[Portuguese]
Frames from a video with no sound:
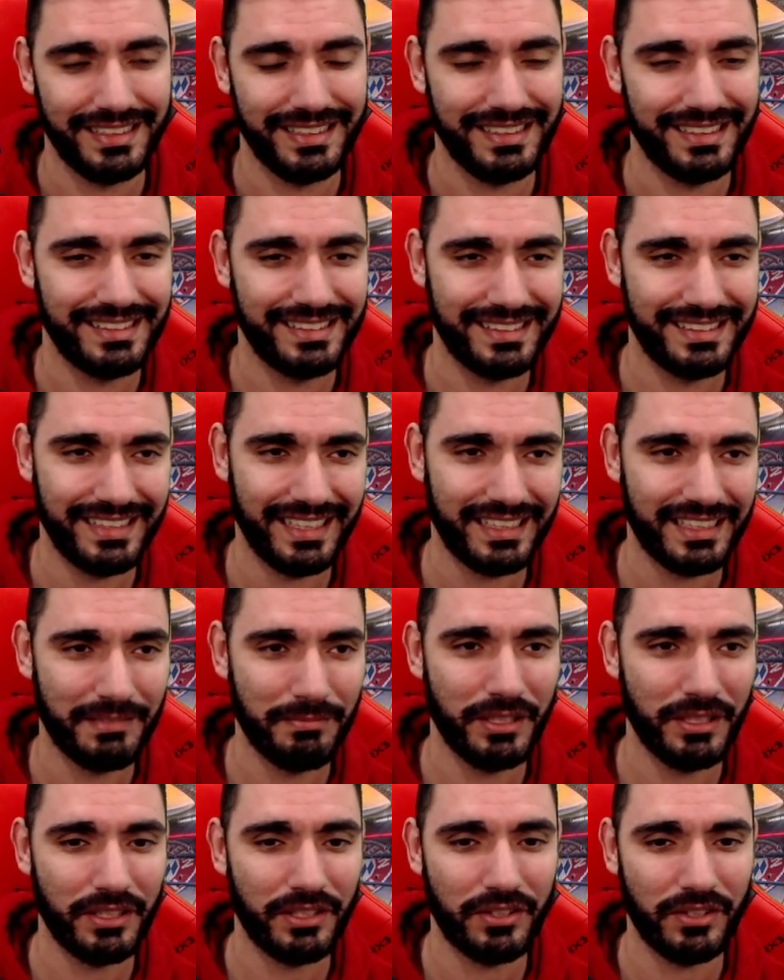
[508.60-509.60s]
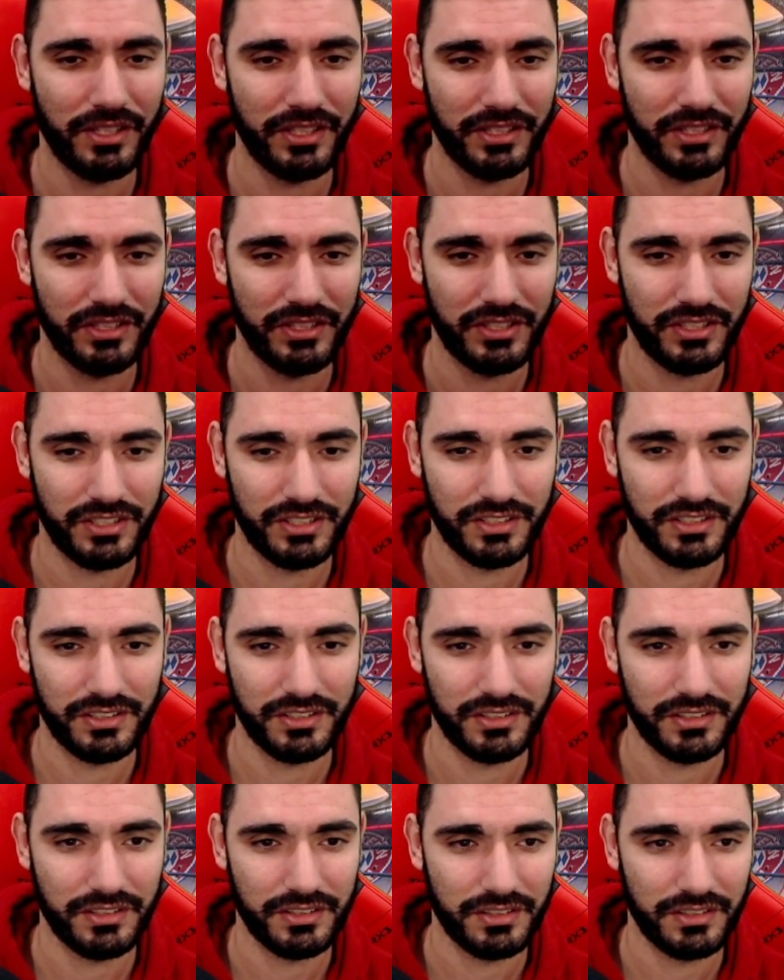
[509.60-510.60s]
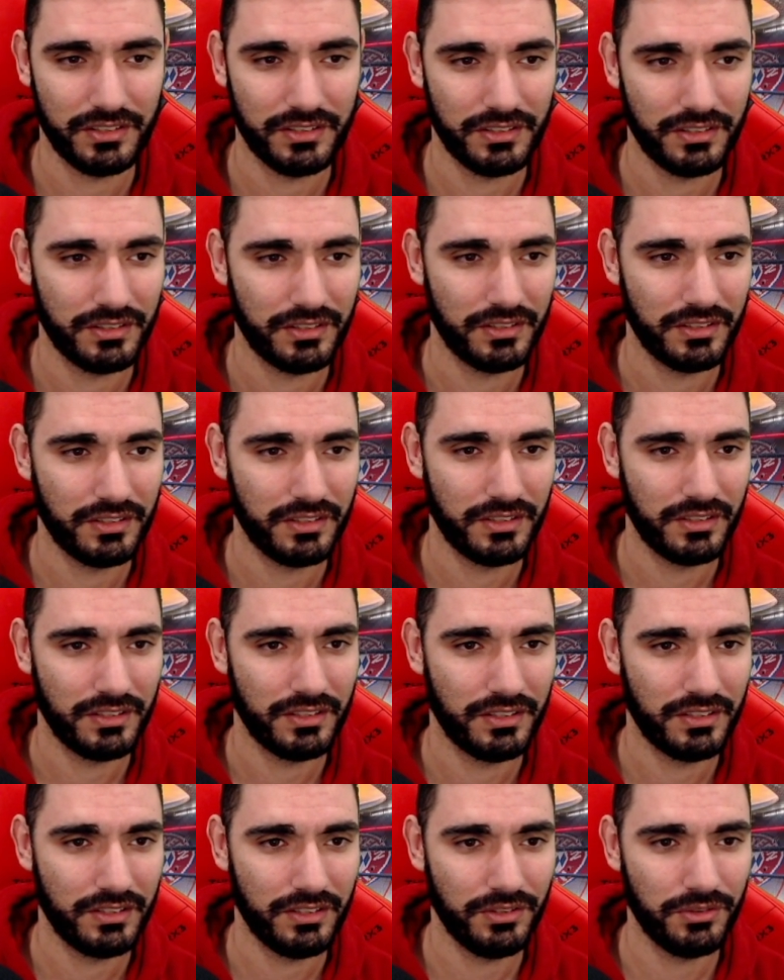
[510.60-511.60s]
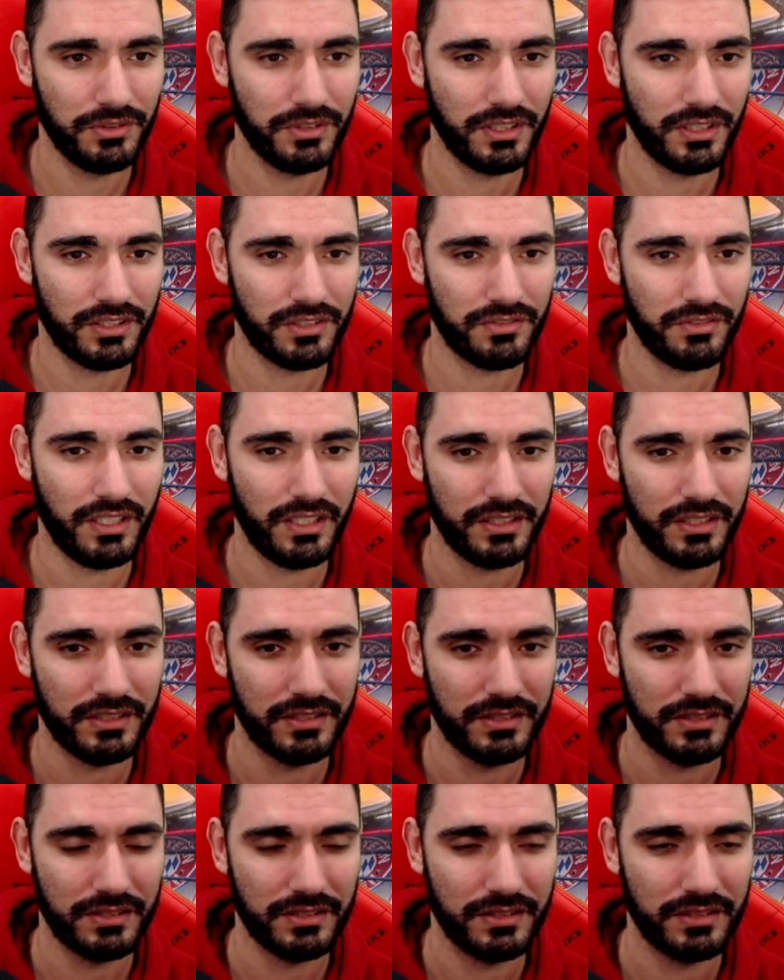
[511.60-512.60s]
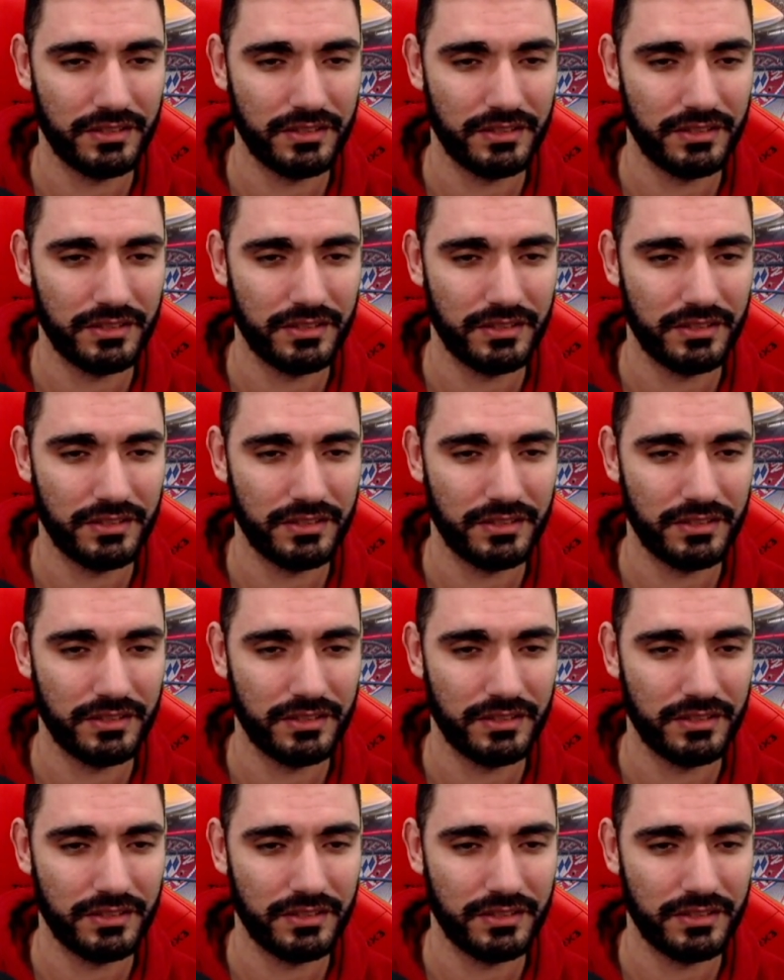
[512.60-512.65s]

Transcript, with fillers: 7 mil coins. Nenhum deles vale isso.